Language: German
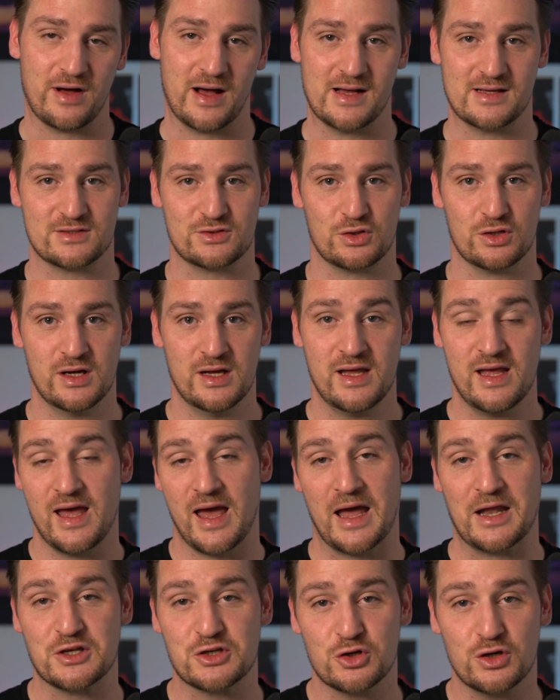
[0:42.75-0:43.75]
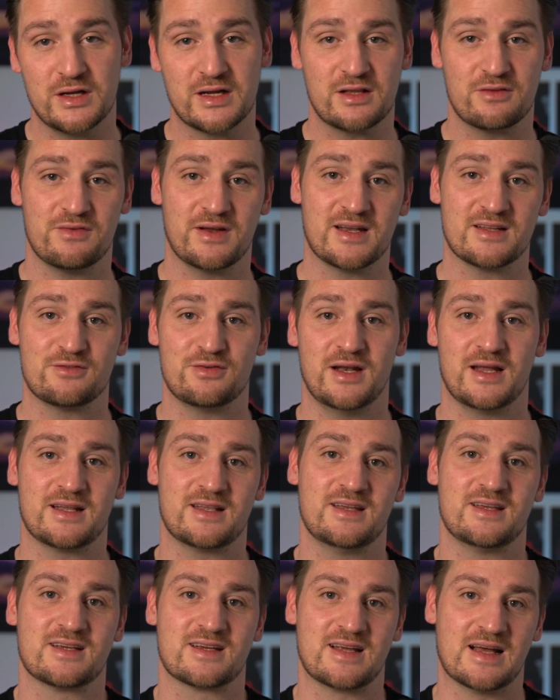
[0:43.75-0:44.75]
Also entschuldigt, wenn das
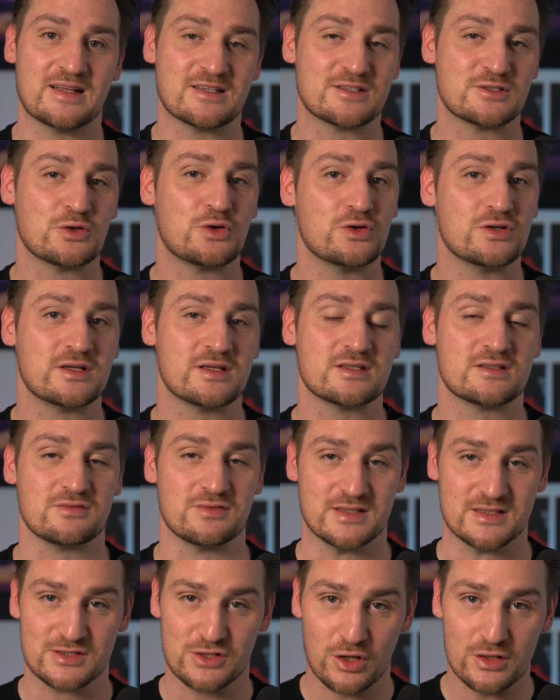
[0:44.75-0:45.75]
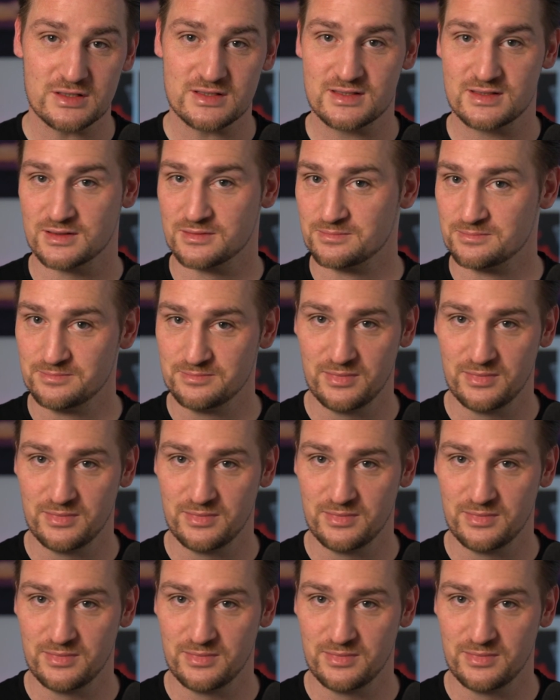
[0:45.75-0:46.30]
vielleicht nicht ganz so rund ist wie sonst,